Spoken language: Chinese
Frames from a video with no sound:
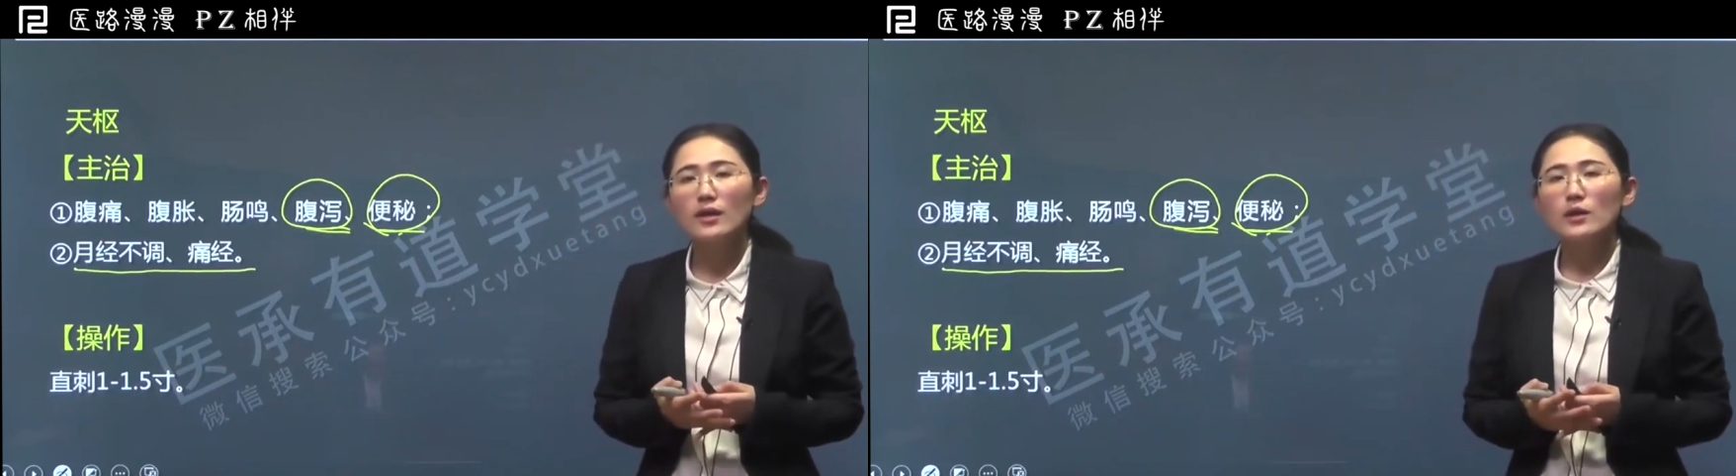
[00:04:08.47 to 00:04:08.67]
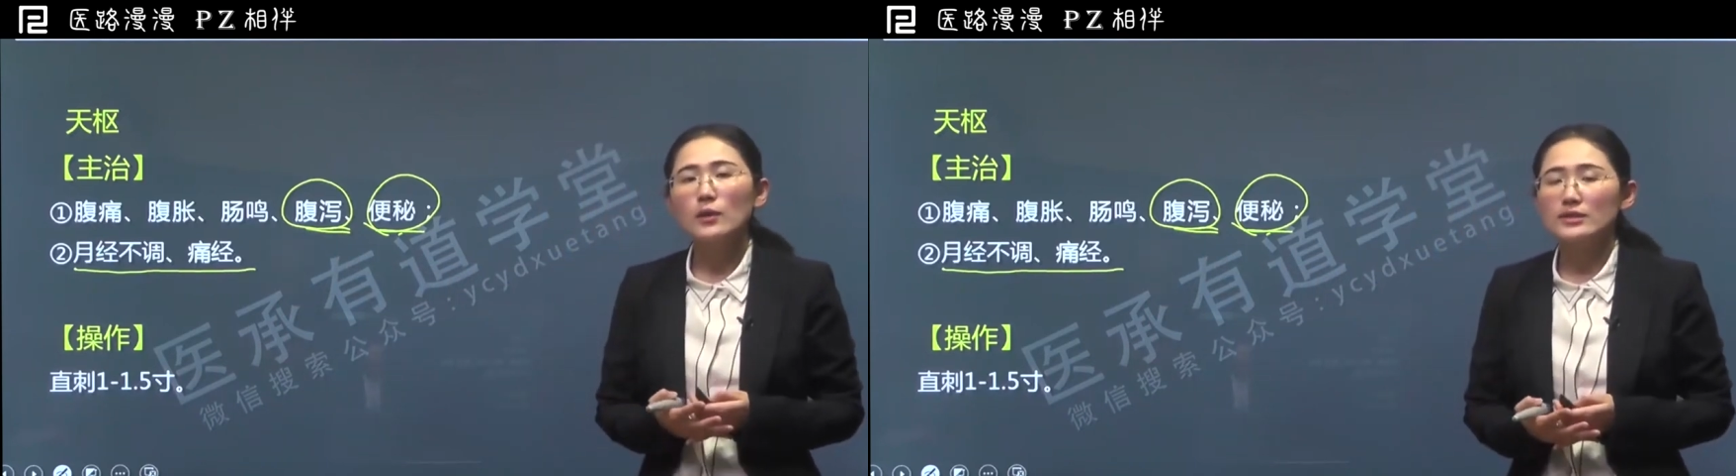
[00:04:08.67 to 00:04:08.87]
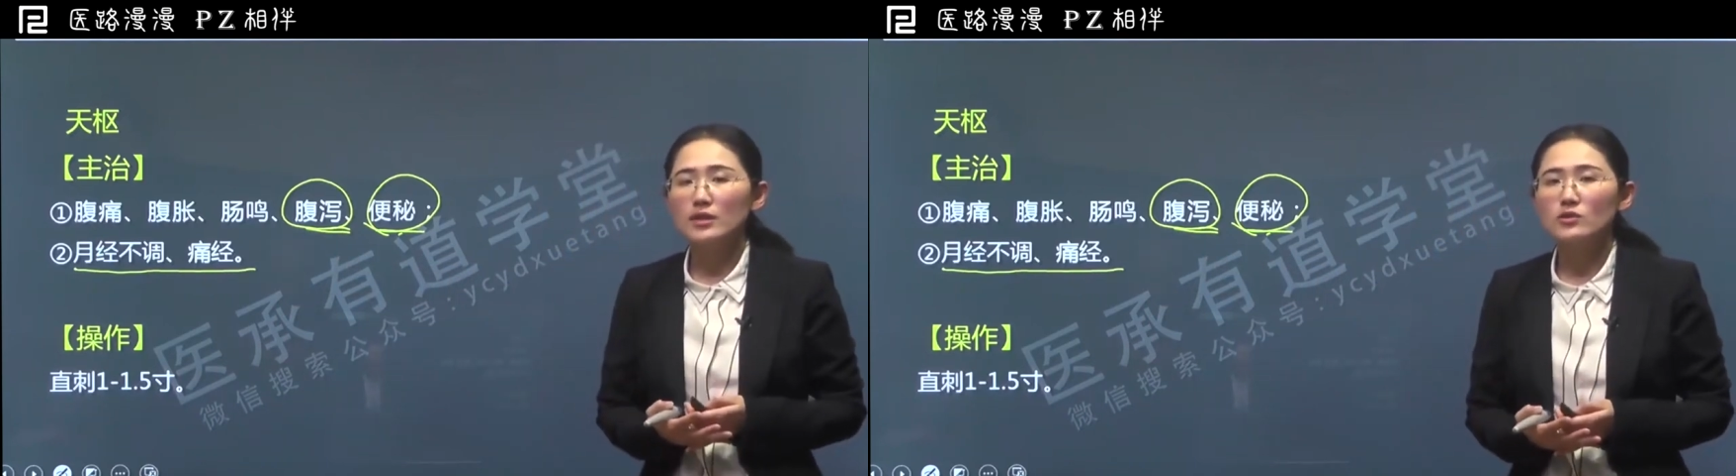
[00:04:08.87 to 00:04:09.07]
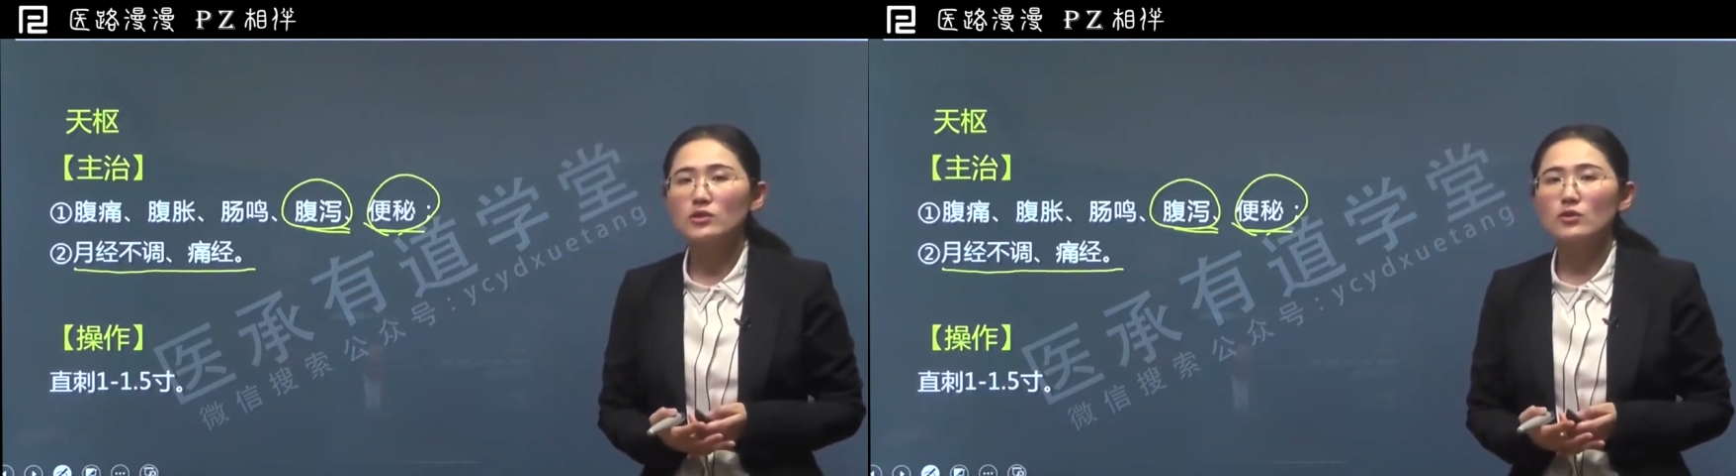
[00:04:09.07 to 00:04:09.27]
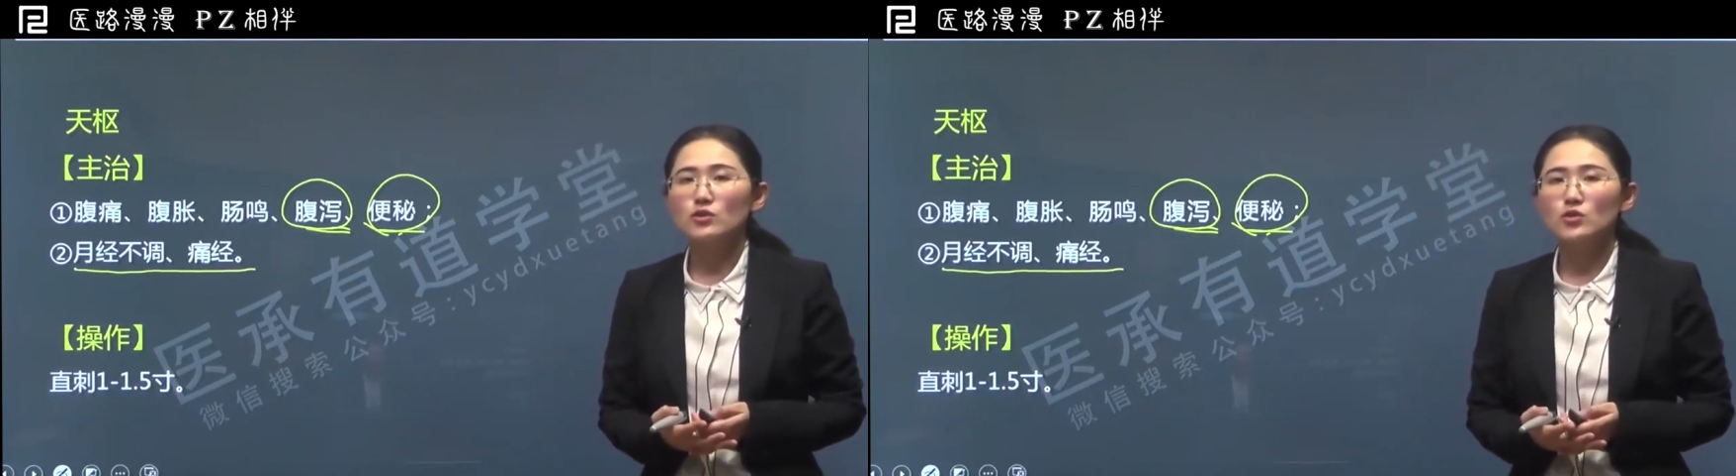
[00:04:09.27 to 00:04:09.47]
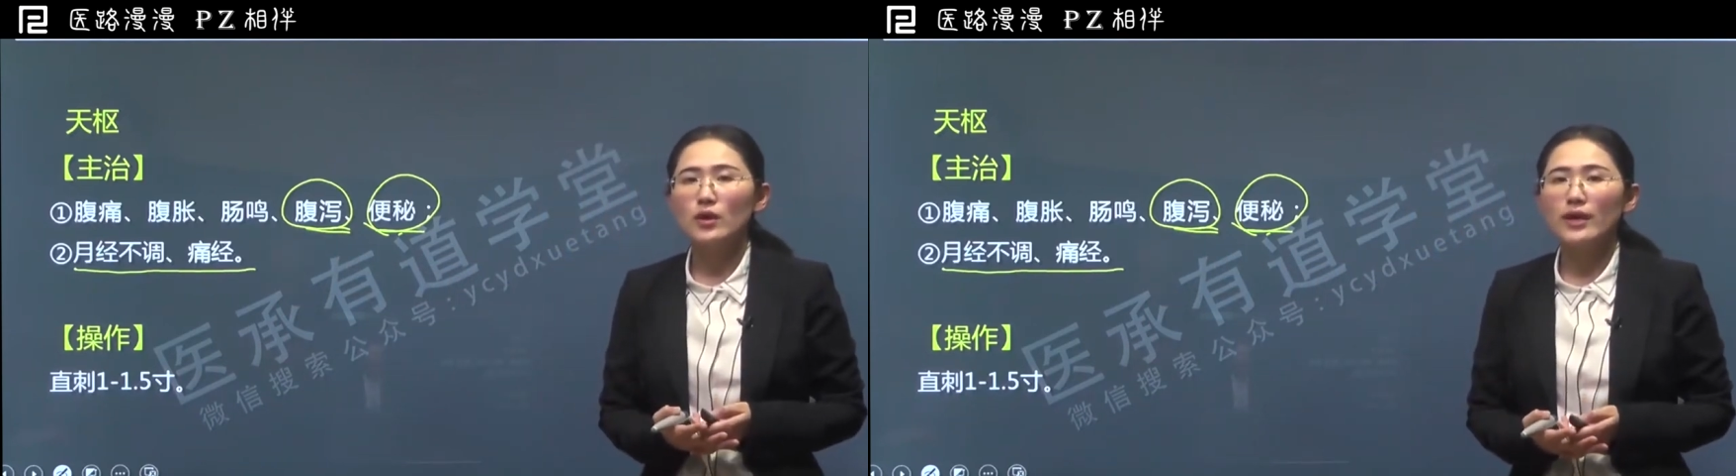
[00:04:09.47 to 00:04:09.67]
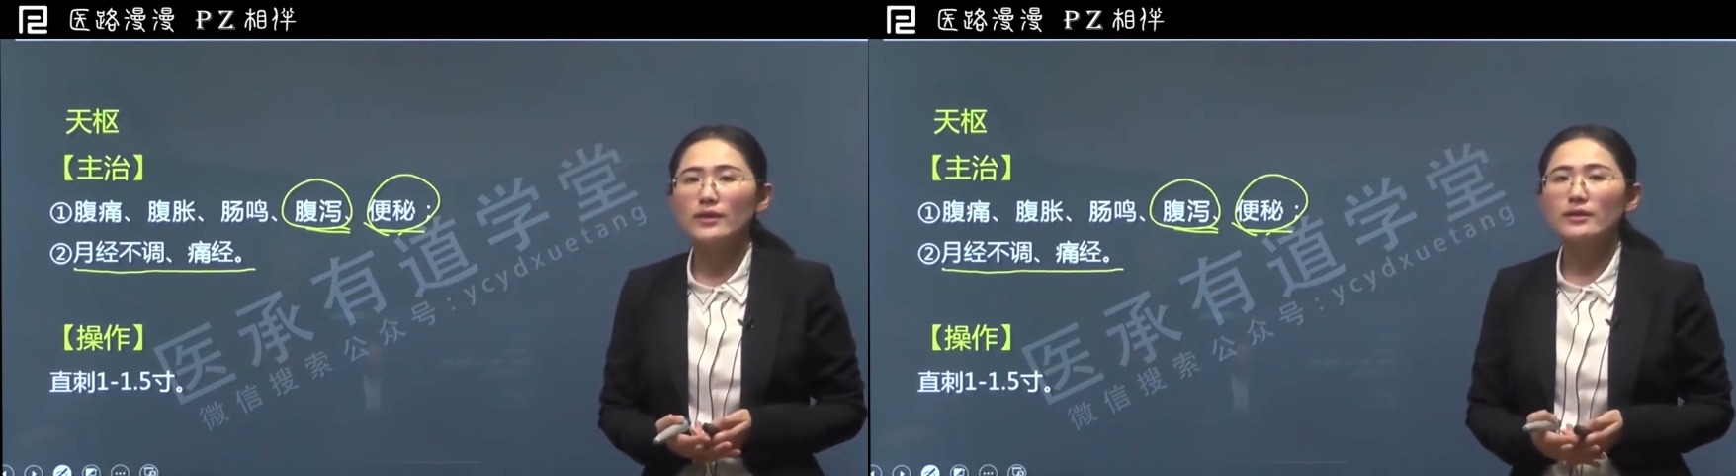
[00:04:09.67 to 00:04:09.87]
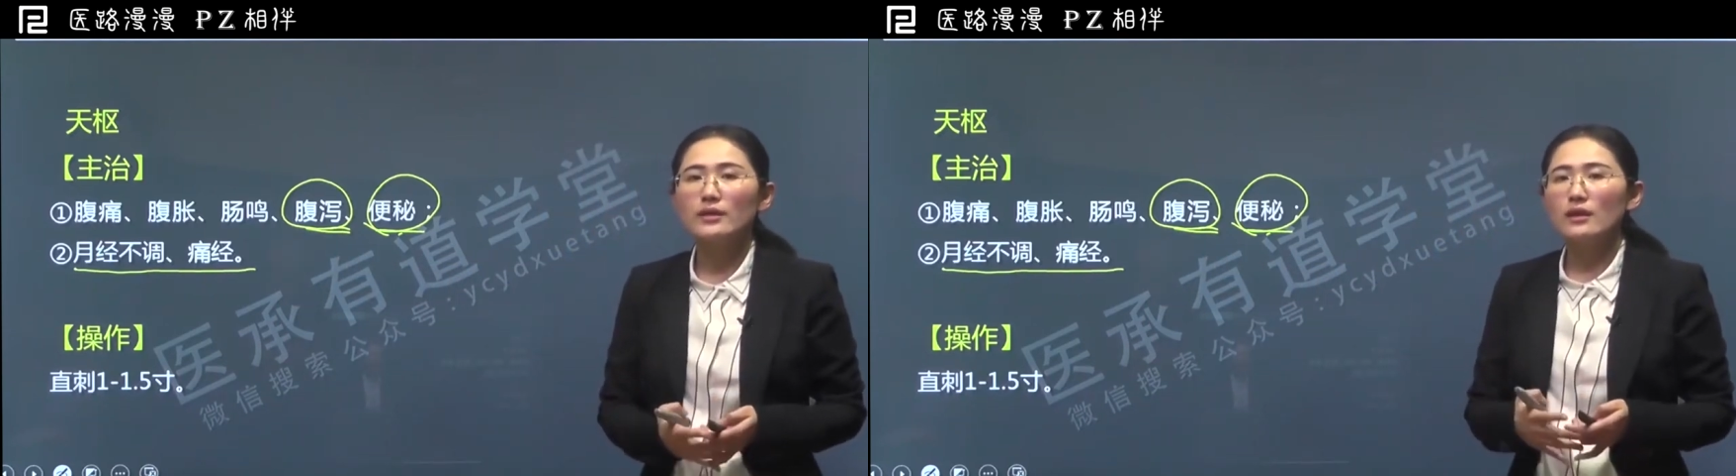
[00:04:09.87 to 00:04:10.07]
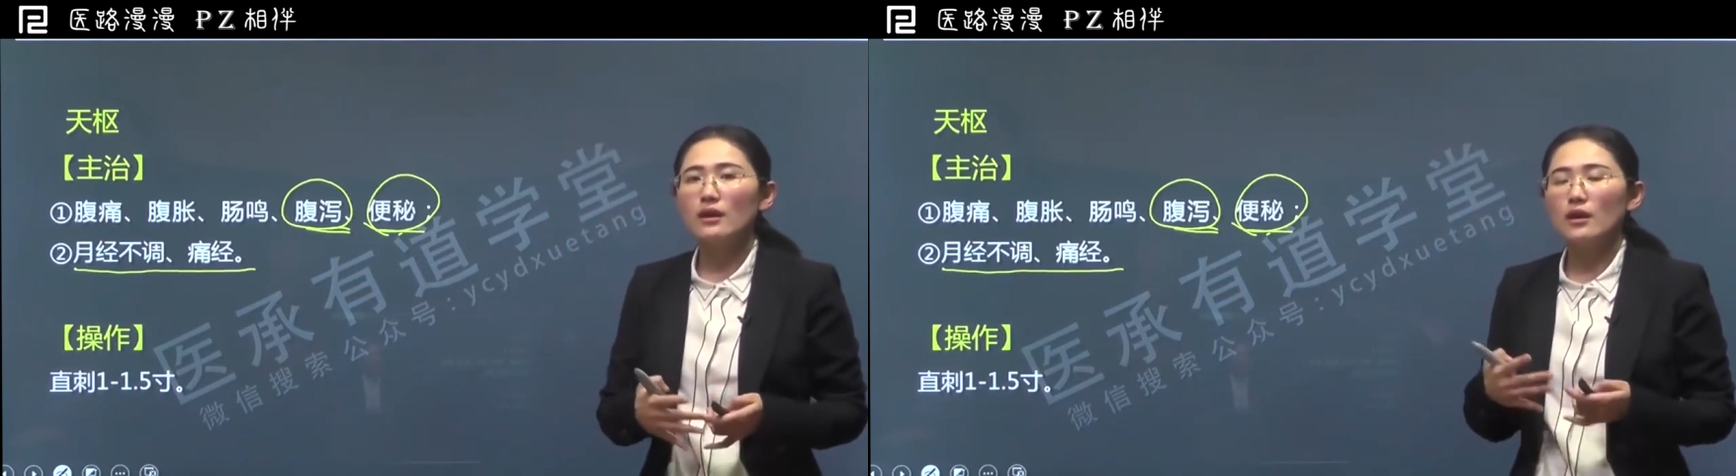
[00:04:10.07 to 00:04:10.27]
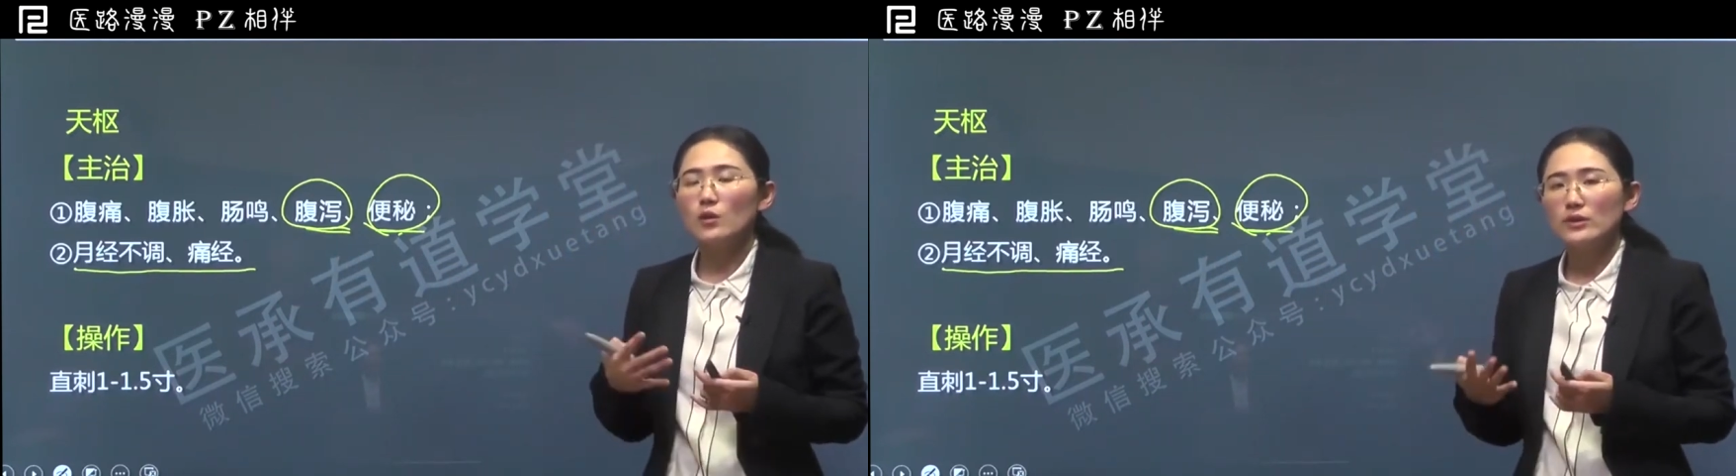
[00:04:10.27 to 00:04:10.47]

卵巢早衰啊、